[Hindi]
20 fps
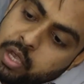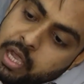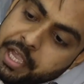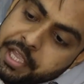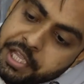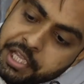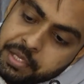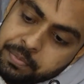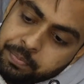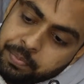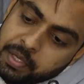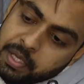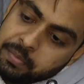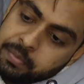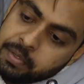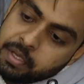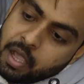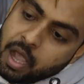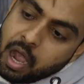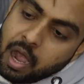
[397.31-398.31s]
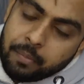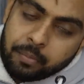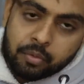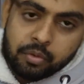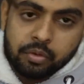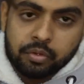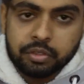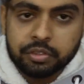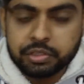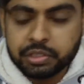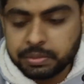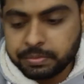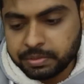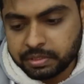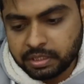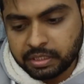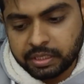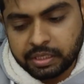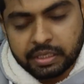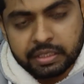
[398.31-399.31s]
कहीं पे भी आपको किसी
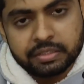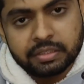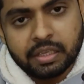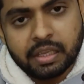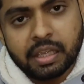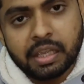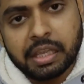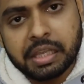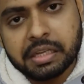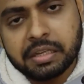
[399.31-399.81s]
भी तरीके से